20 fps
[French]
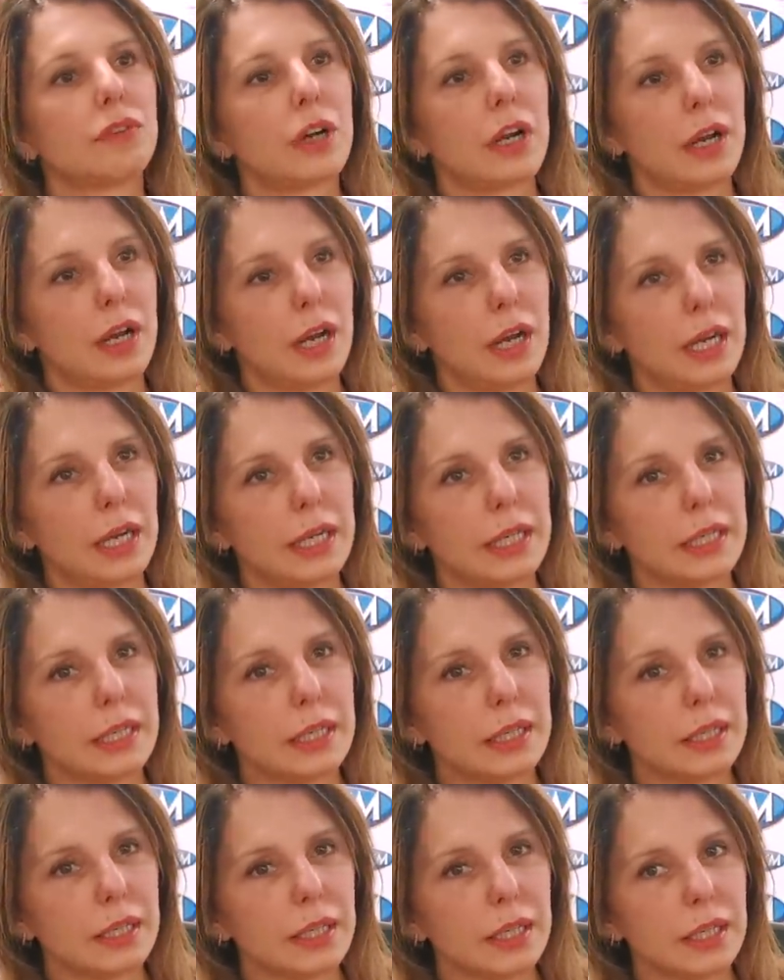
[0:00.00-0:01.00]
Voilà,
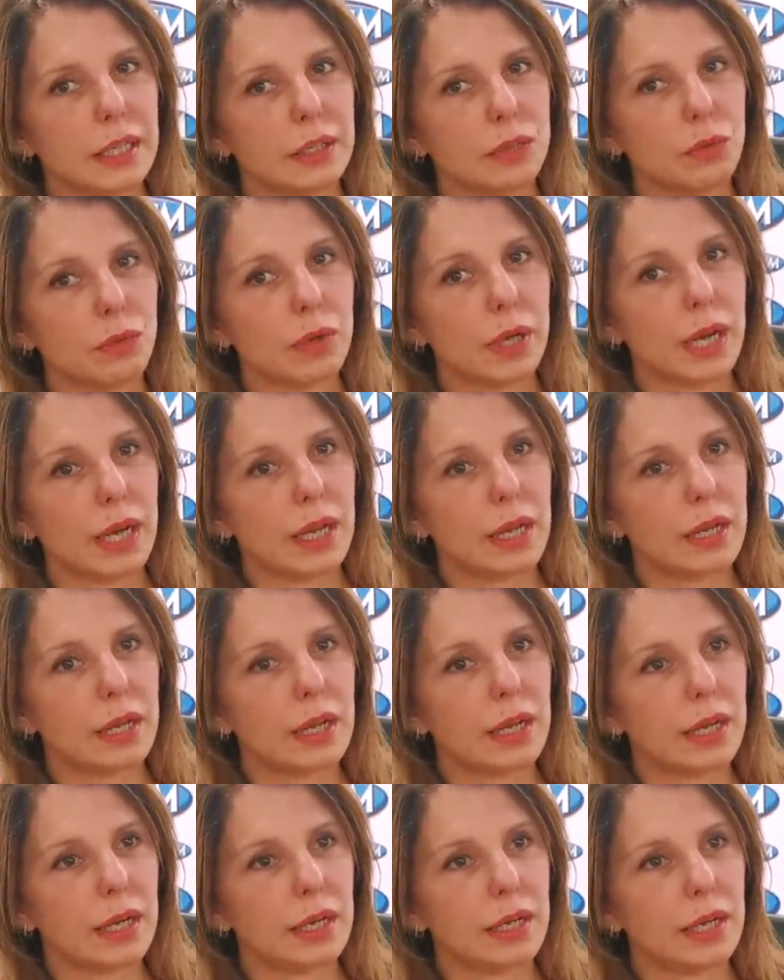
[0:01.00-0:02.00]
et, donc elle
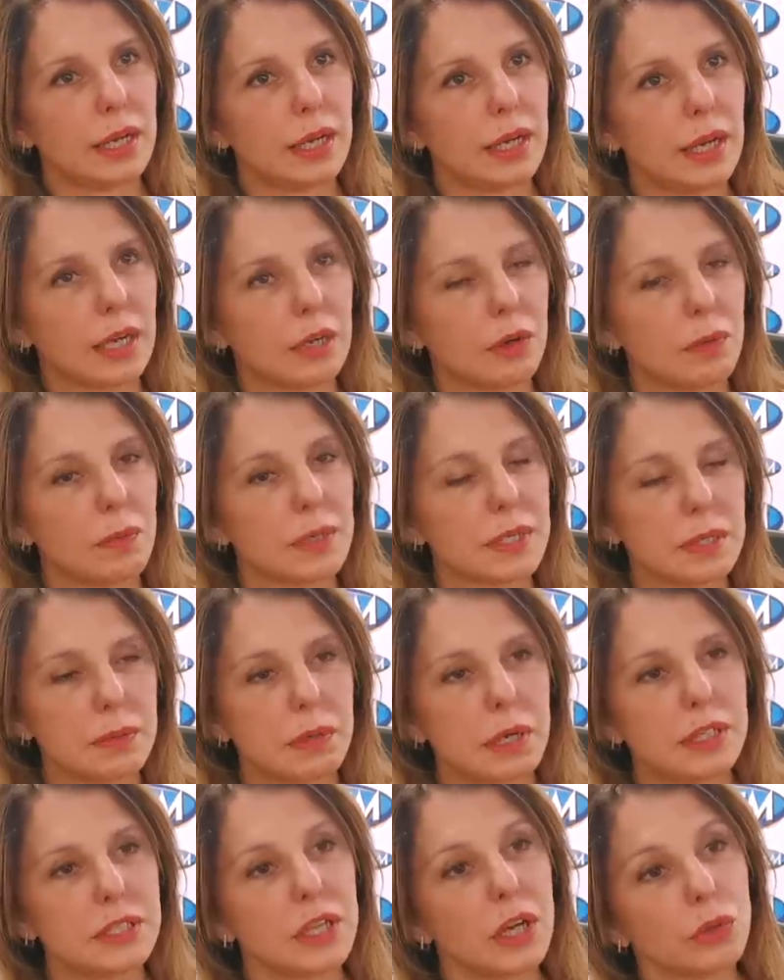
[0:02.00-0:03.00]
a,
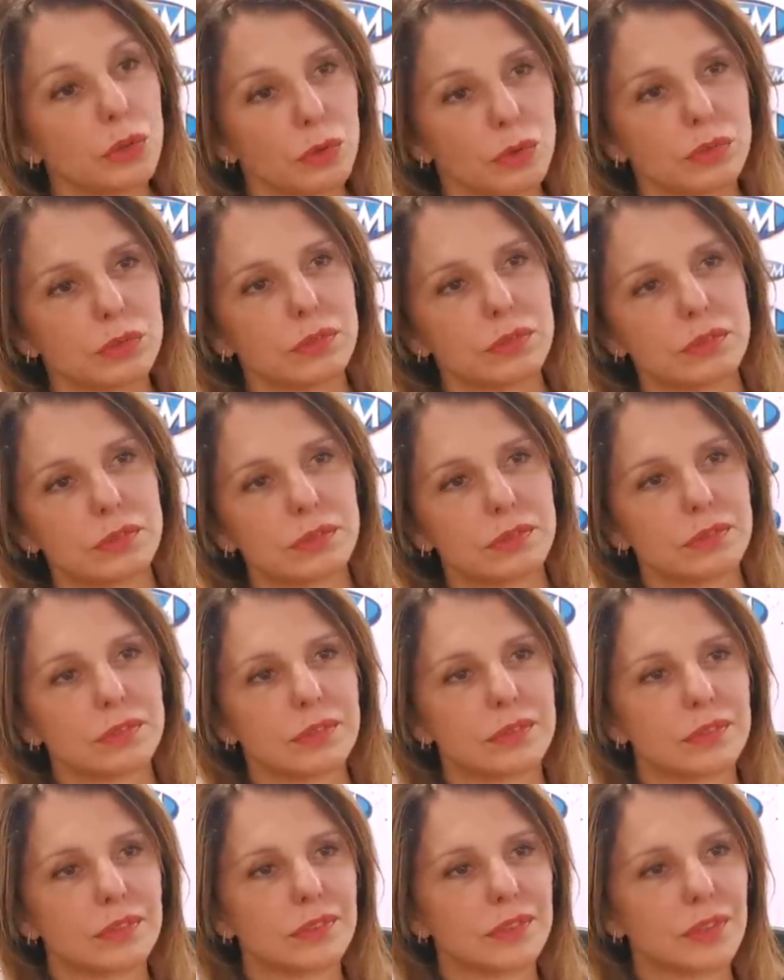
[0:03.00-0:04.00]
commencé à dire non,
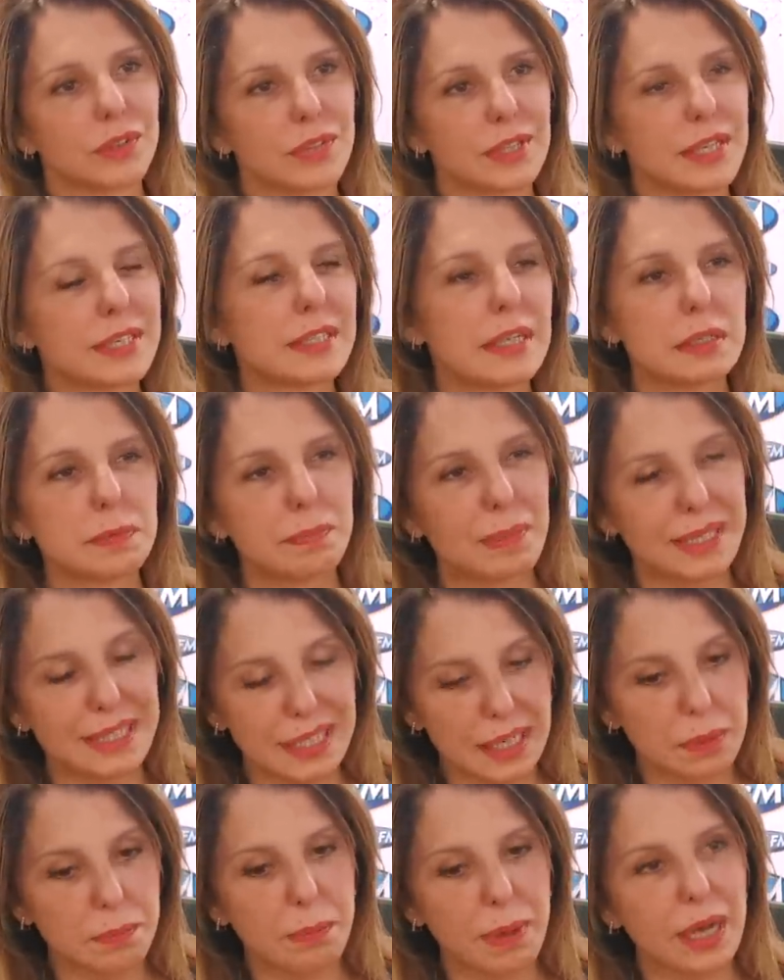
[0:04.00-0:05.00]
mm. que ça ne se
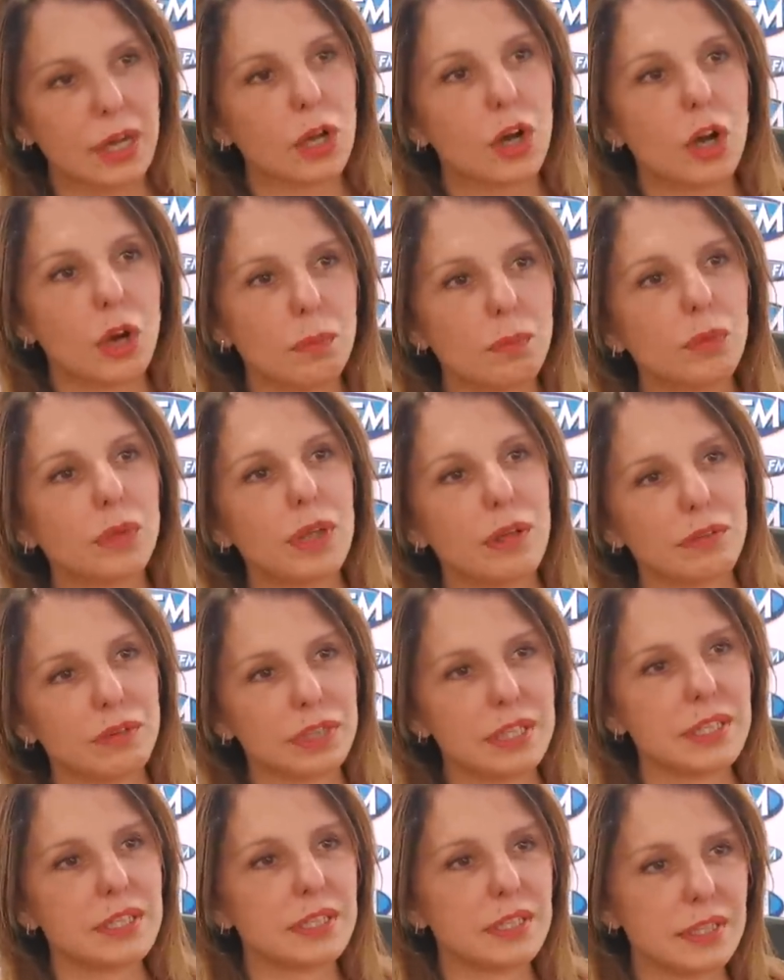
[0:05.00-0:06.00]
passerait pas comme on
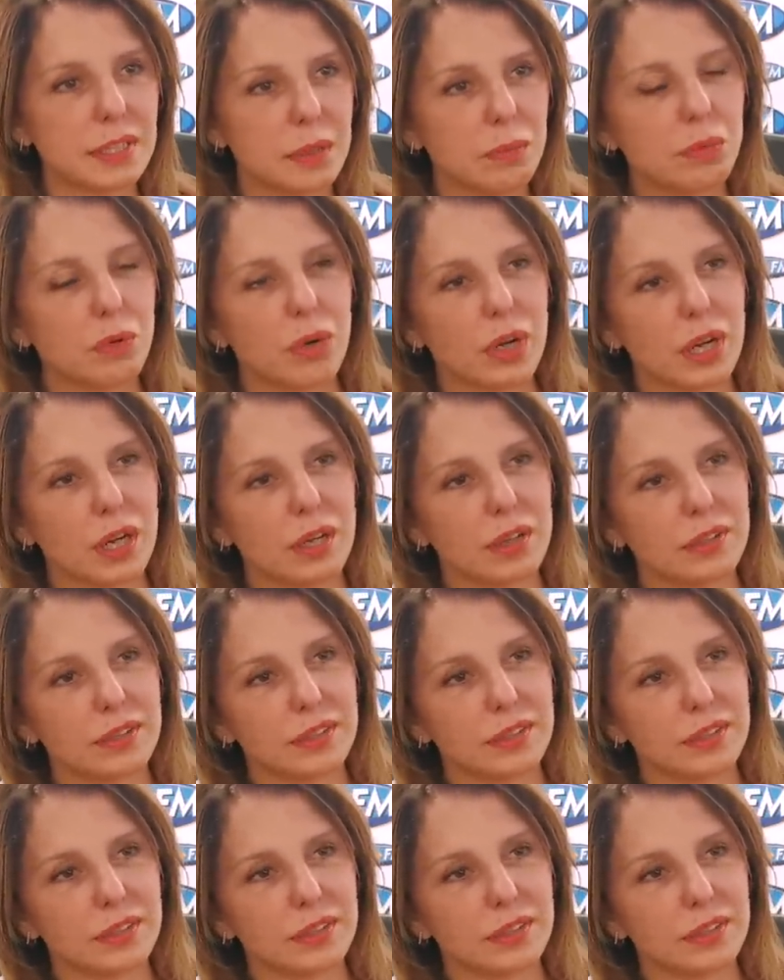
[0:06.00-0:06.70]
avait décidé pour elle.